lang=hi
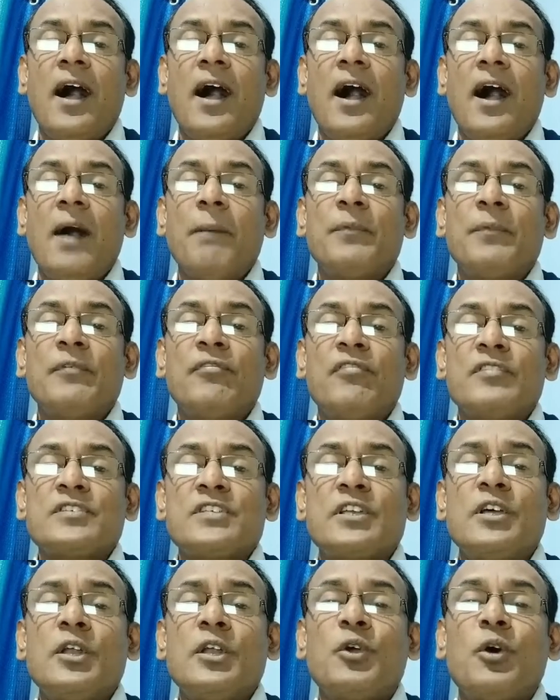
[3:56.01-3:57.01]
आप
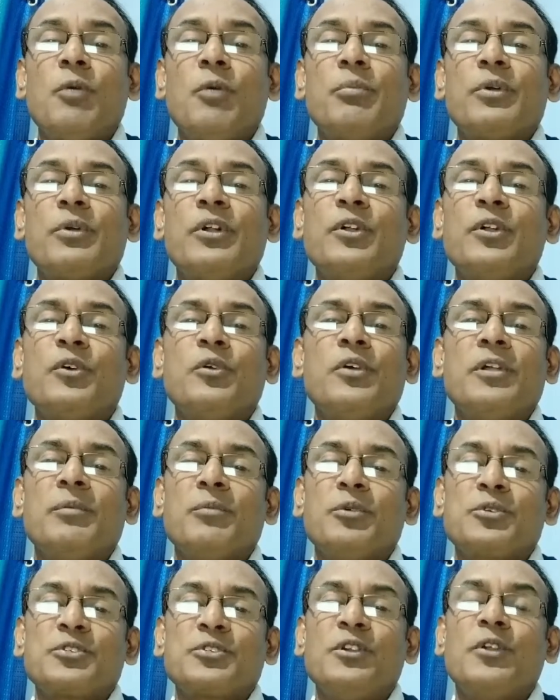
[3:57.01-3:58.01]
फिजिकल कंपोनेंट को
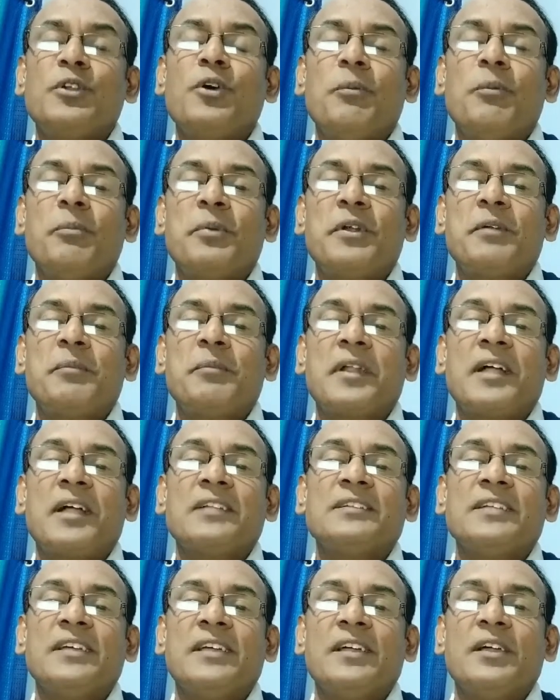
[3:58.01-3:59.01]
इमोशनल कंपोनेंट
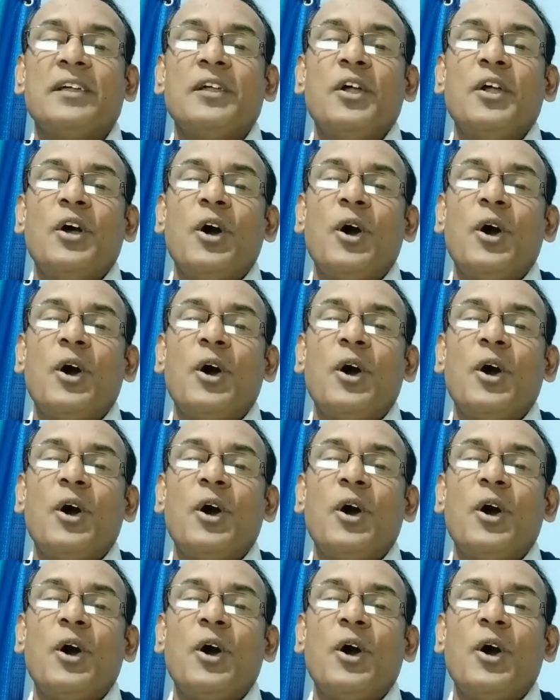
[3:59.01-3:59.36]
बनाते हैं